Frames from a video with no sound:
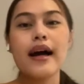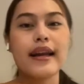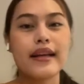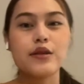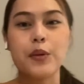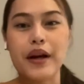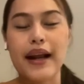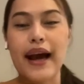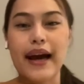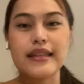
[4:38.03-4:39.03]
ในส่วน
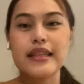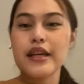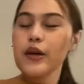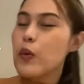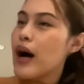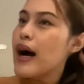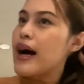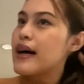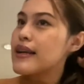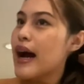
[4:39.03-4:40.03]
งานที่วา
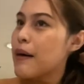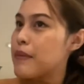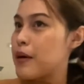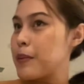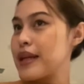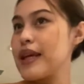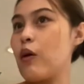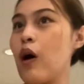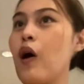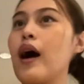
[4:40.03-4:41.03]
ทำแล้วมันเกี่ยว
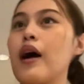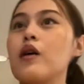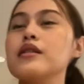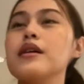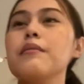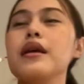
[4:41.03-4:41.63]
ข้องก็จะมี